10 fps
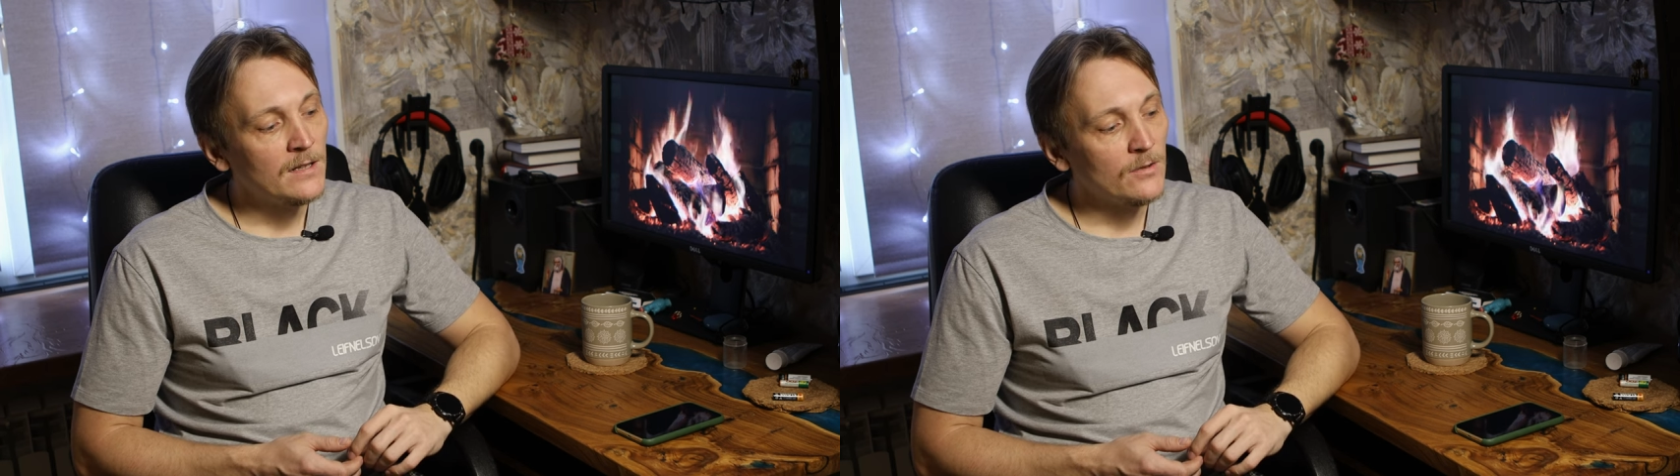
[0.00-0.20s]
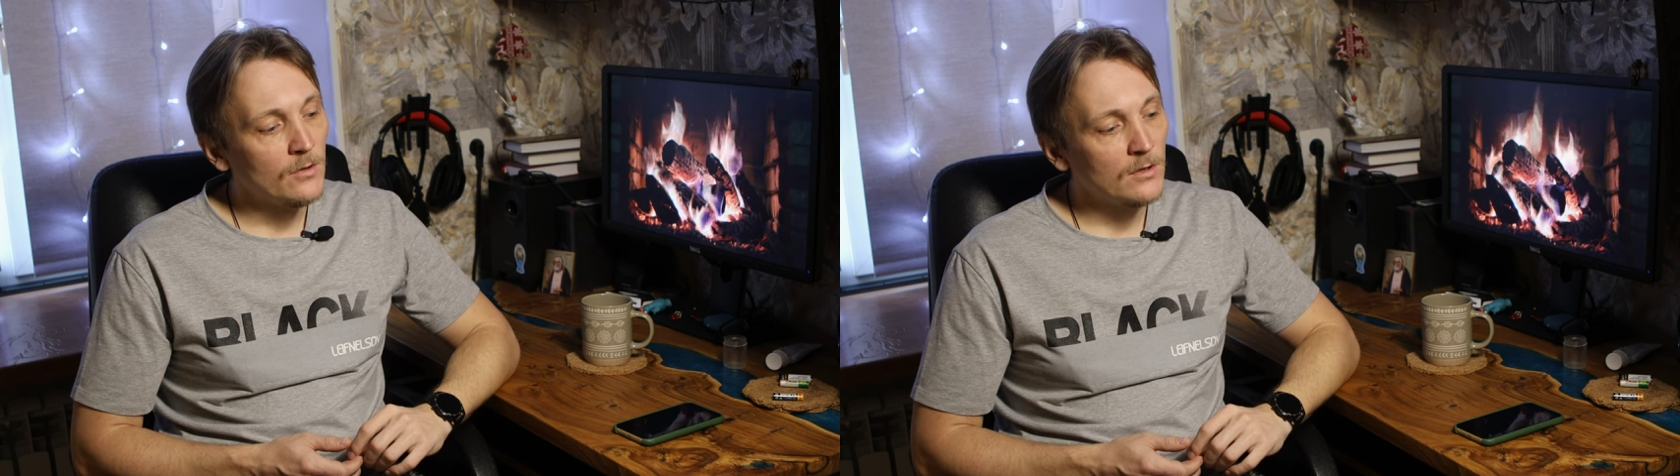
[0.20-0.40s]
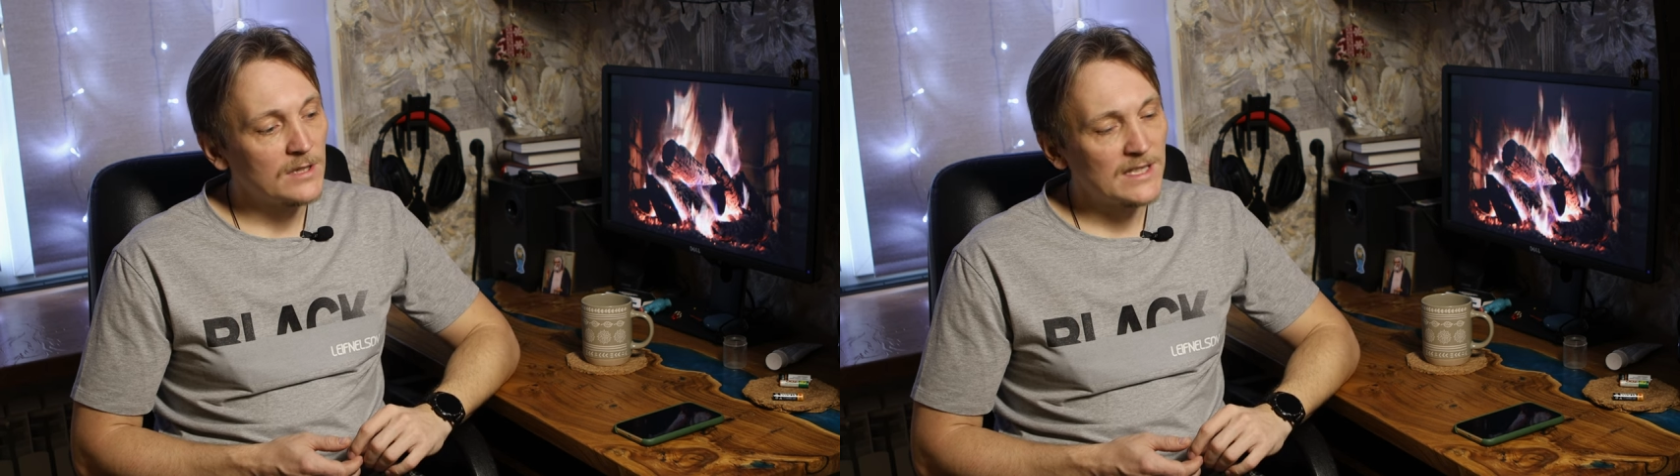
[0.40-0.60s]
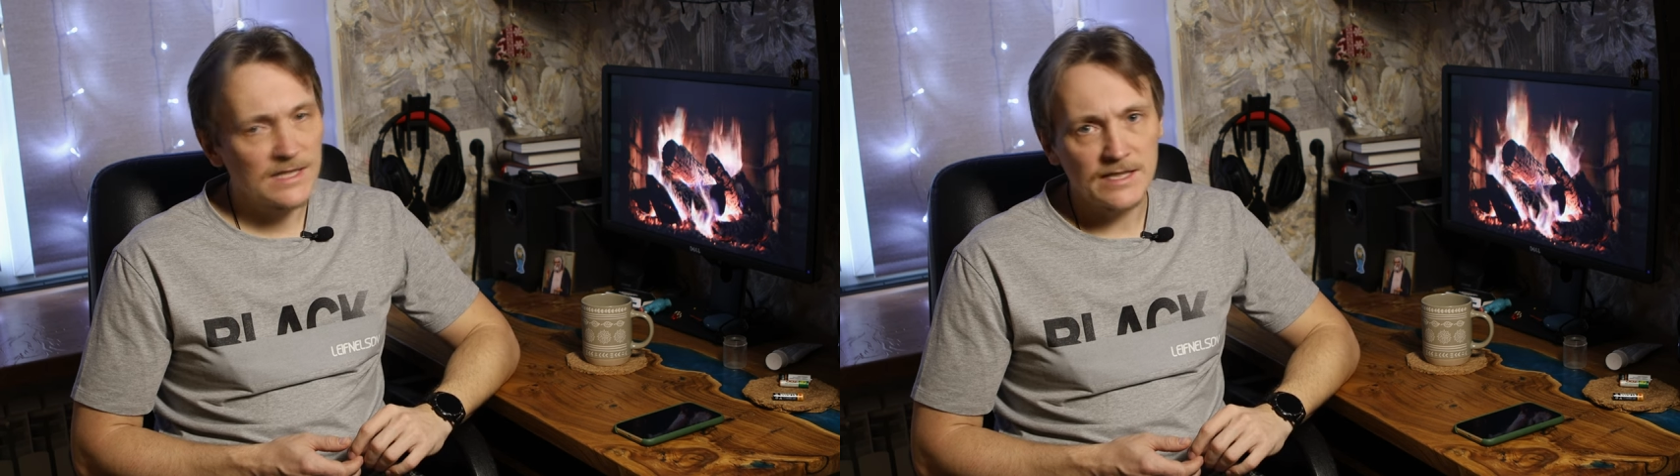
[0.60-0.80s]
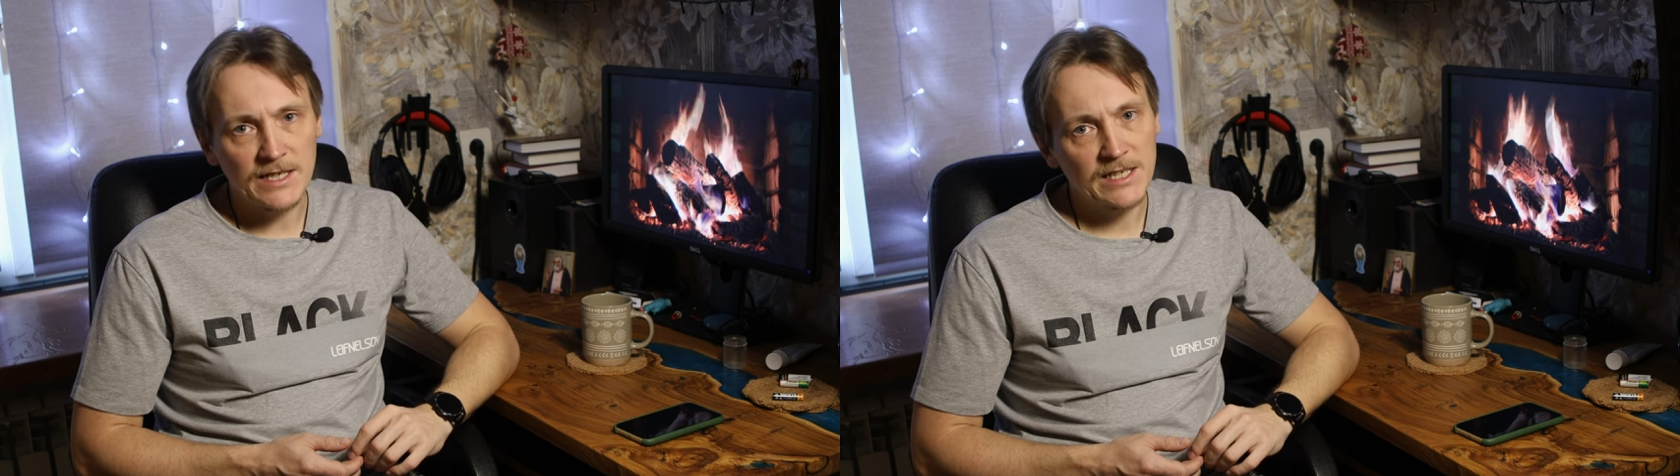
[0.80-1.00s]
Но
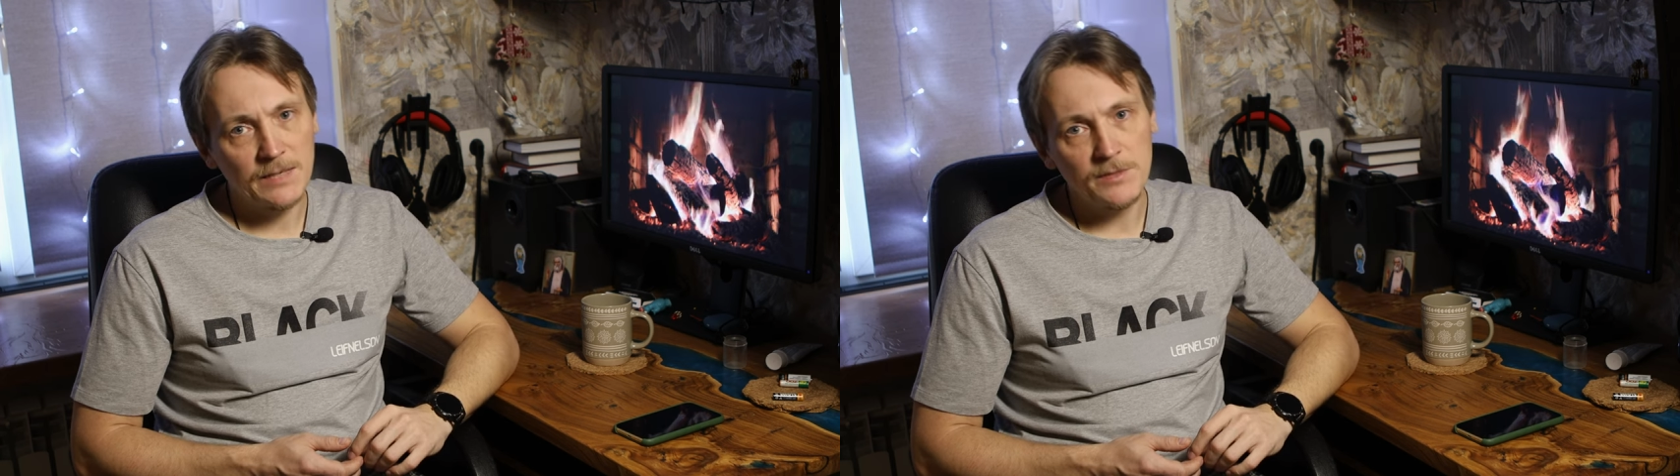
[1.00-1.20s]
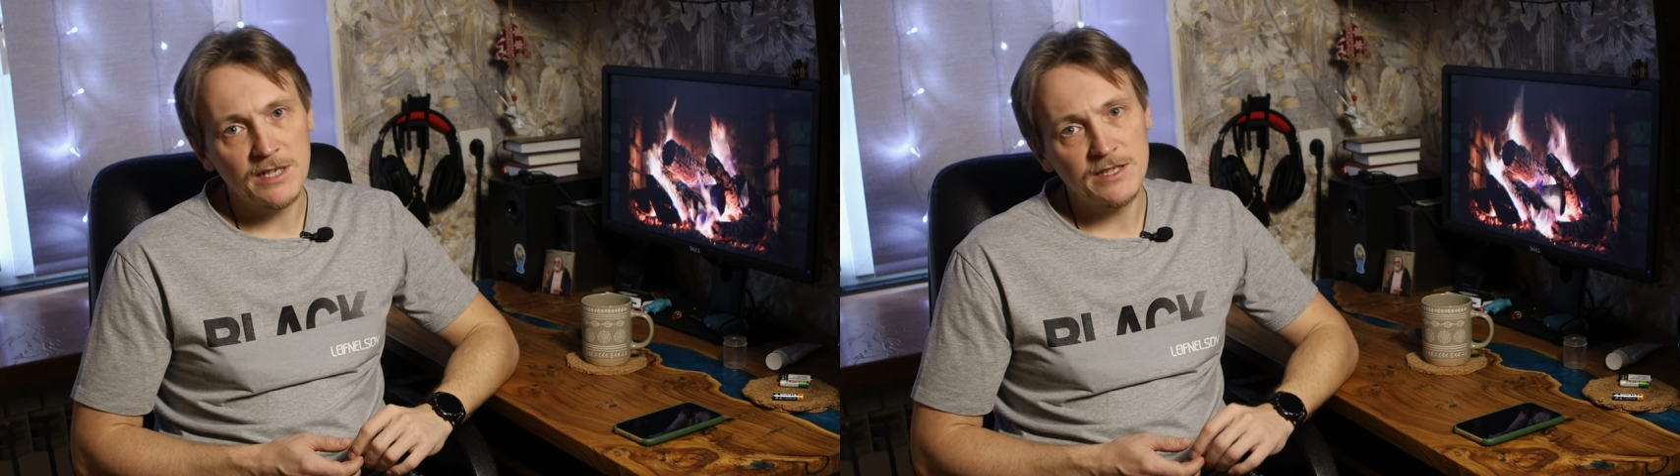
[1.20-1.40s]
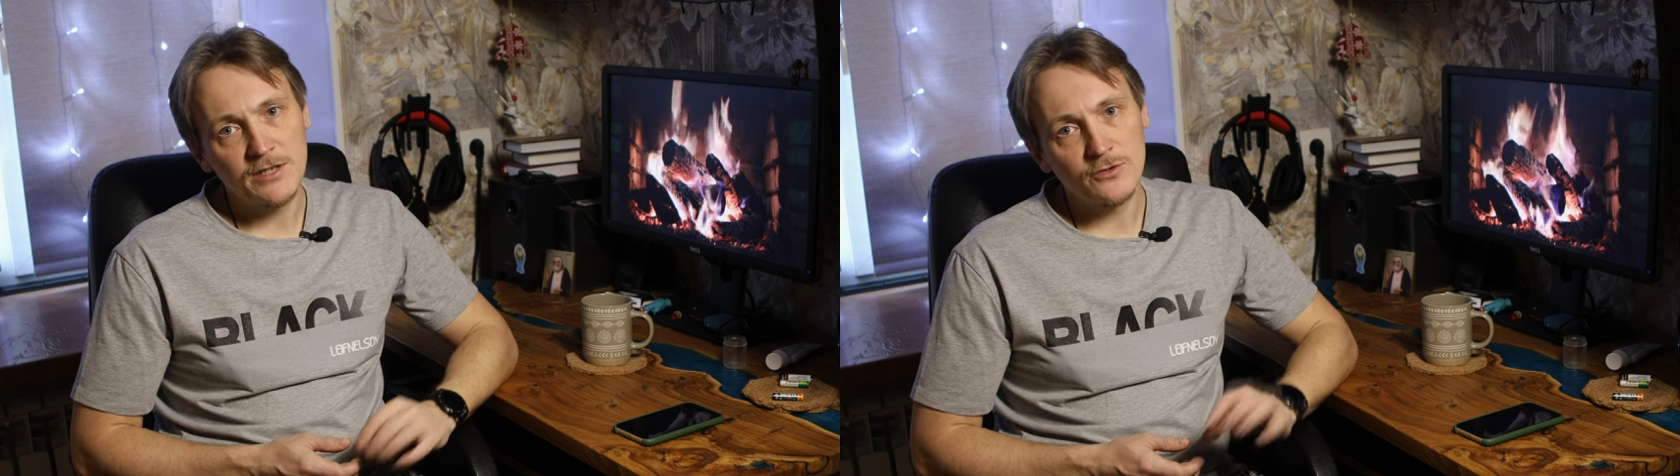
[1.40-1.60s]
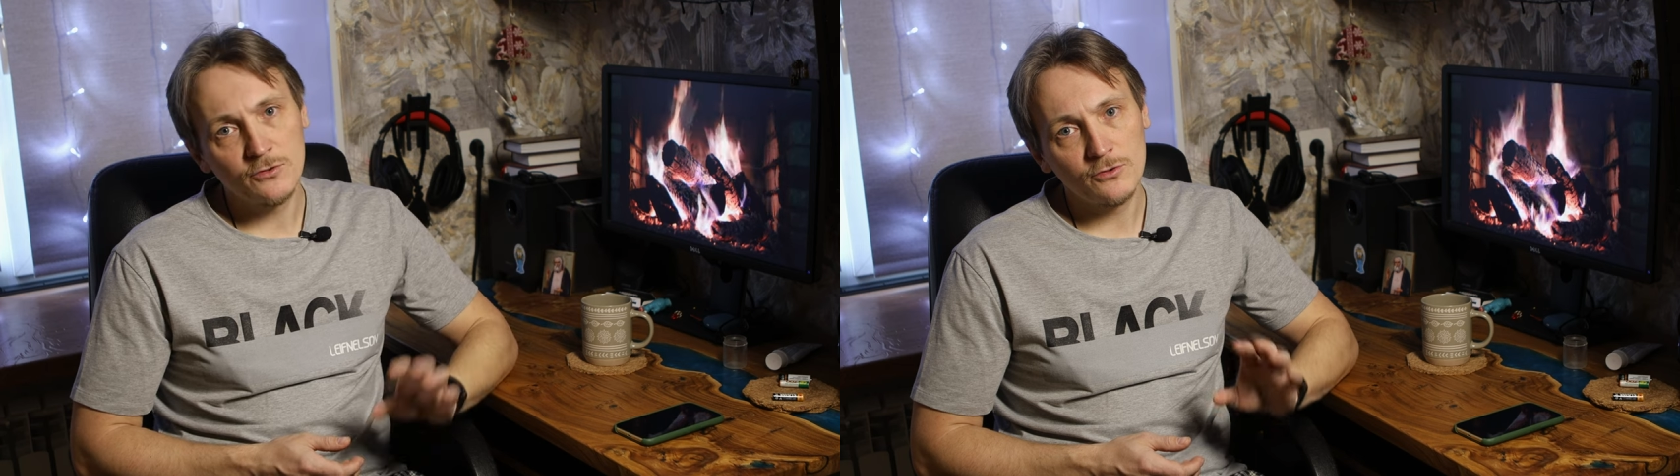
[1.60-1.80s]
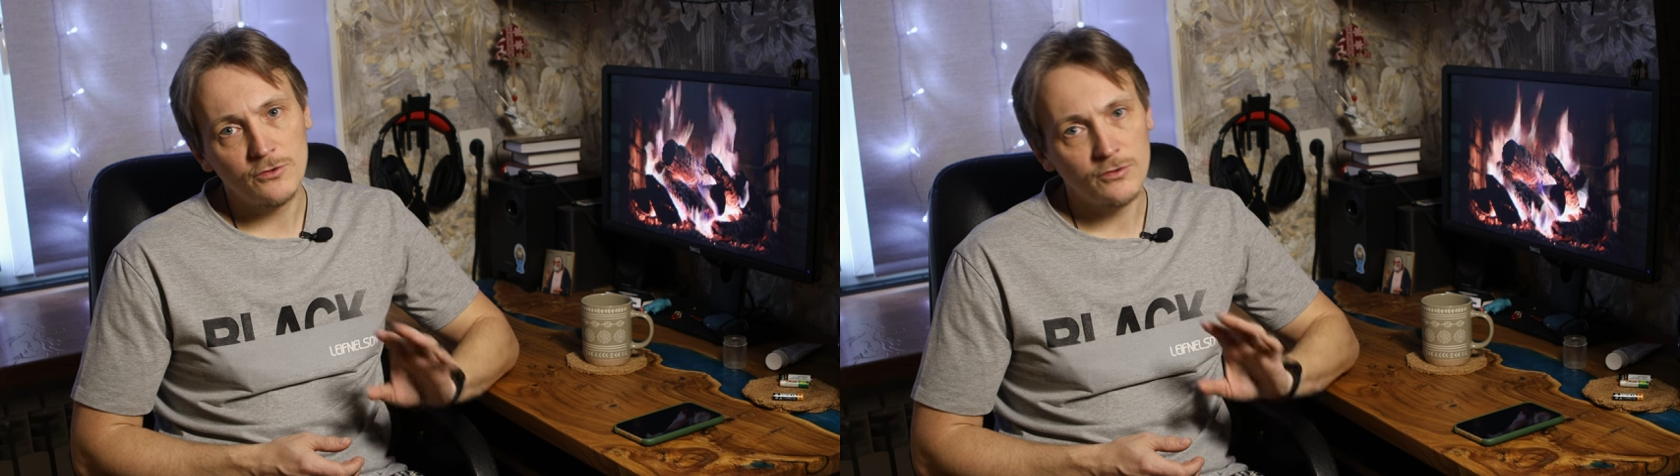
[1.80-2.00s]
тесты техники меня
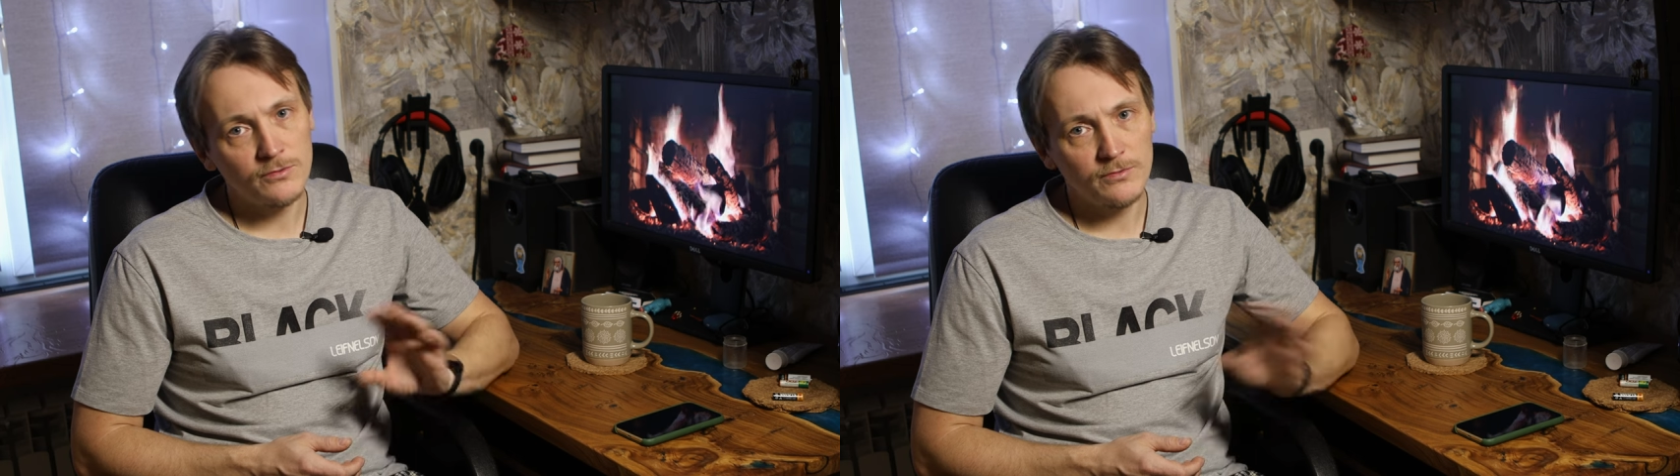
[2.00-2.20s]
интересуют